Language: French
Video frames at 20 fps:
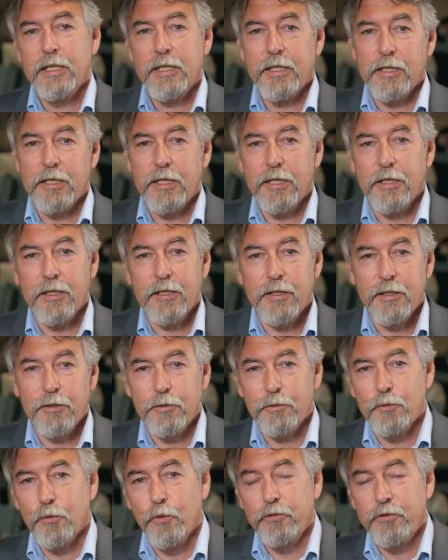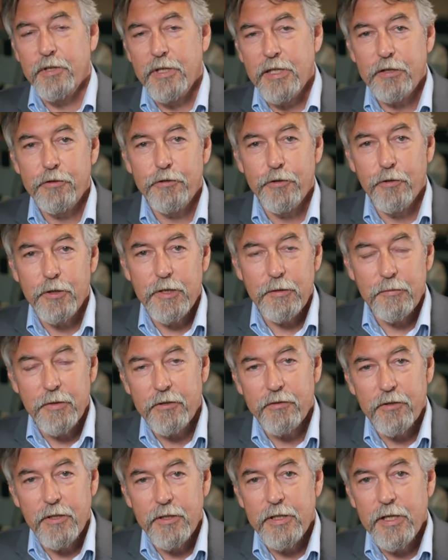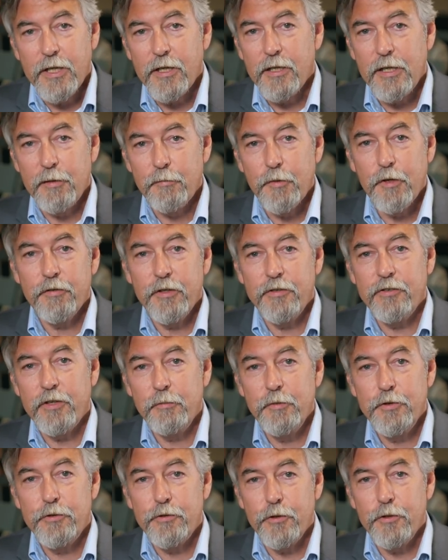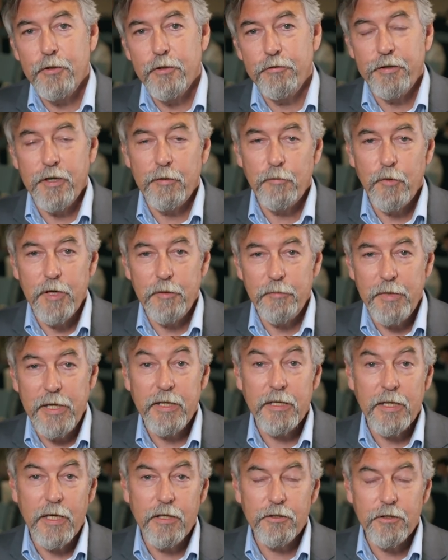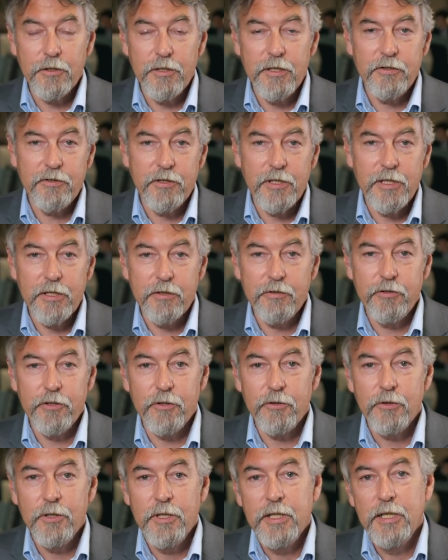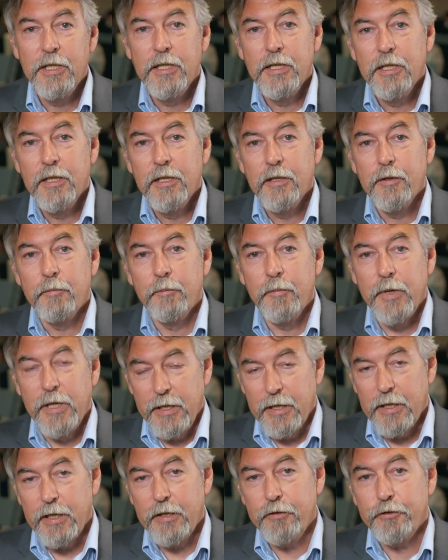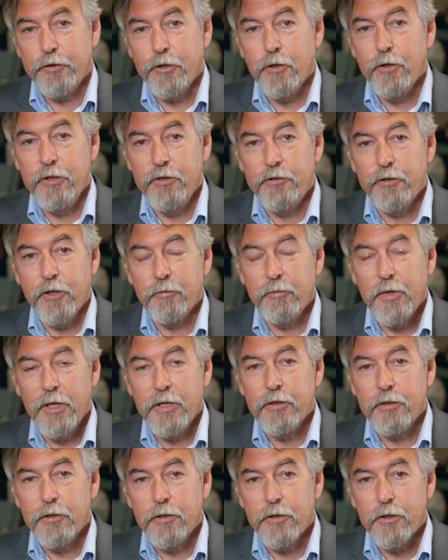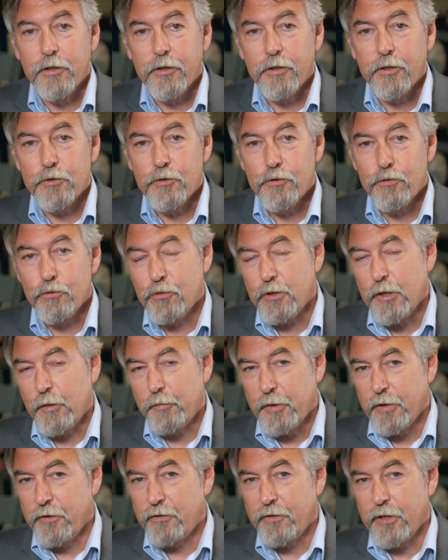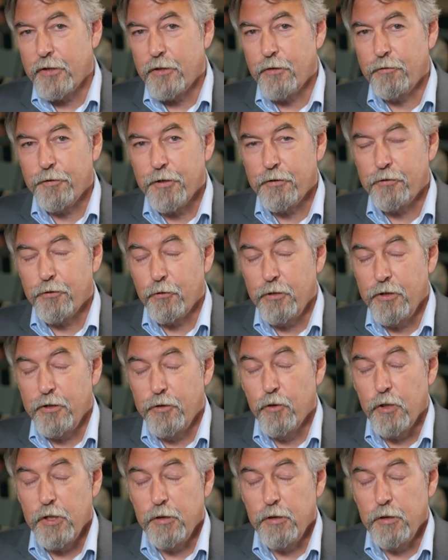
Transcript: euh, aux élections, Québec solidaire a la mauvaise habitude de faire moins bien qu'entre les élections. Mais il reste qu'ils augmentent euh, jusqu'à présent de façon... Ils,